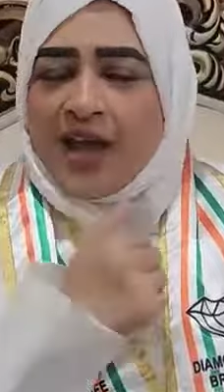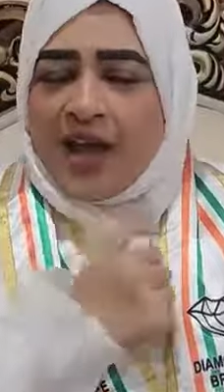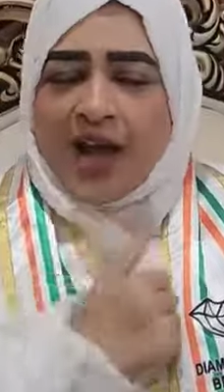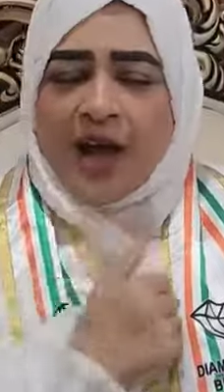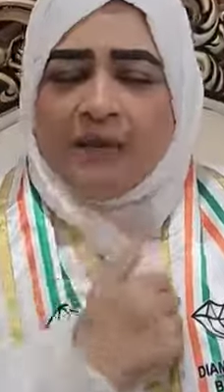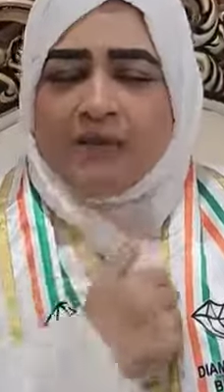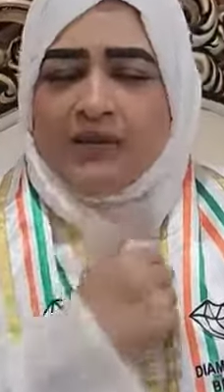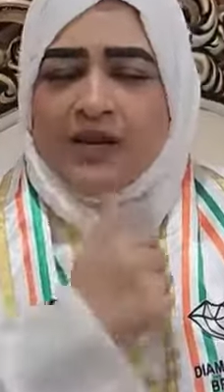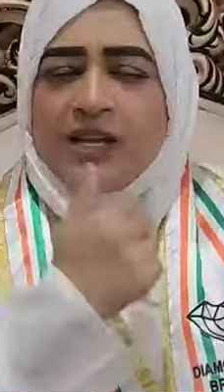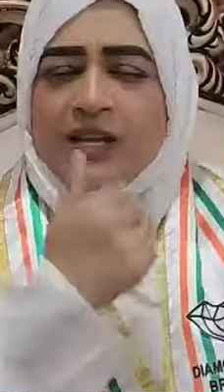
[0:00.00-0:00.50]

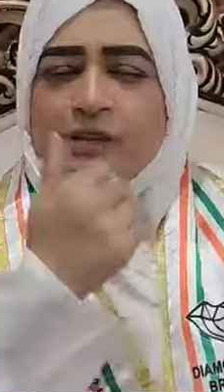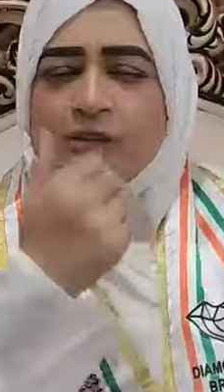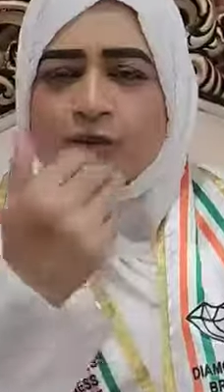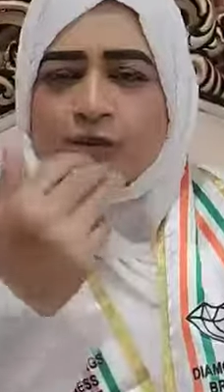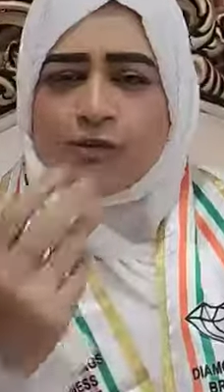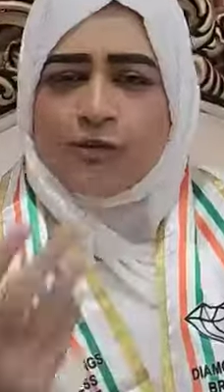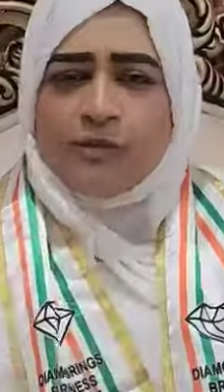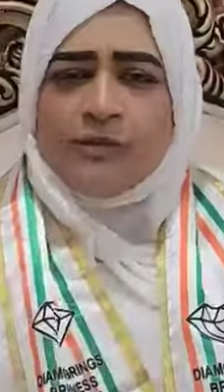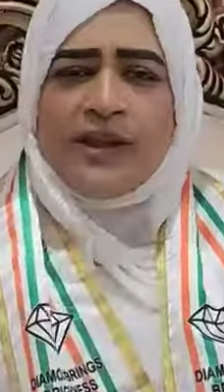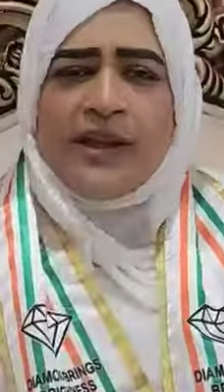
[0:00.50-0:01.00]
हम नहीं तो
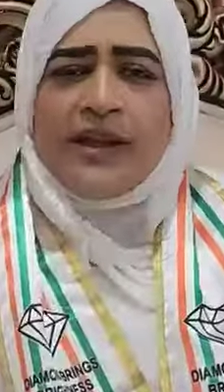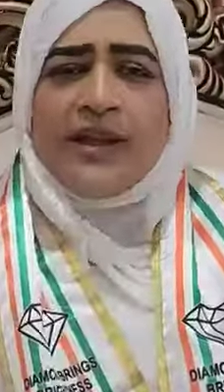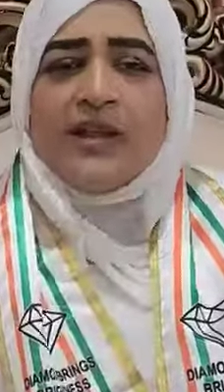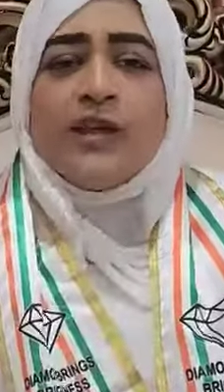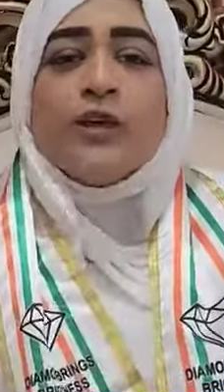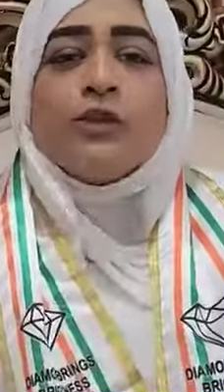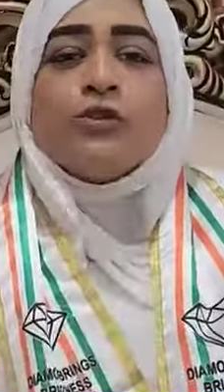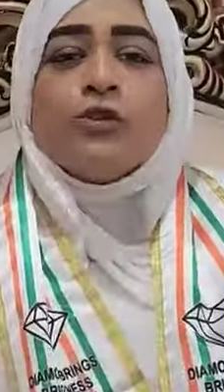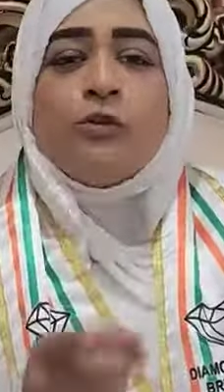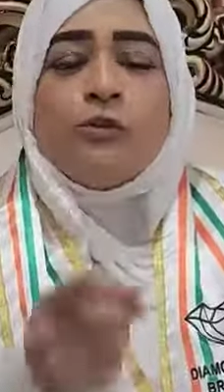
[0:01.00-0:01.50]
तुम नहीं
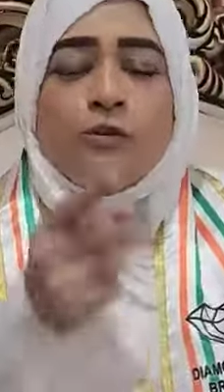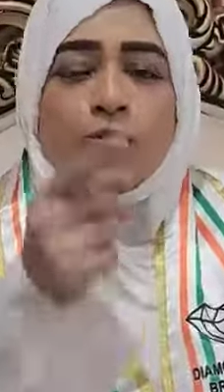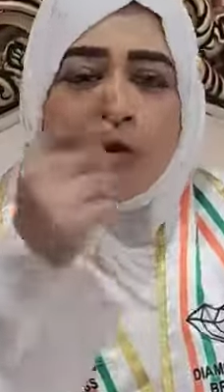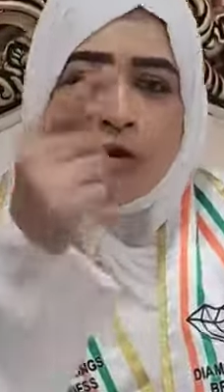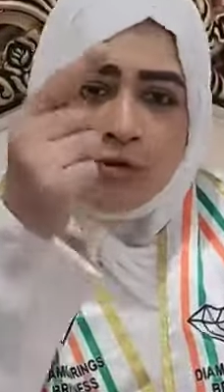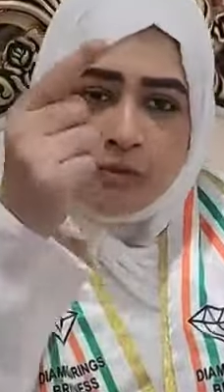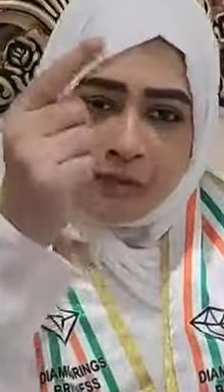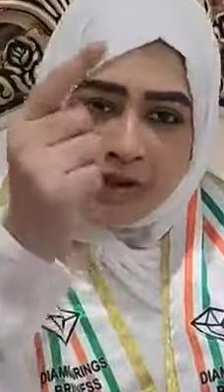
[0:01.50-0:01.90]
तुम लोग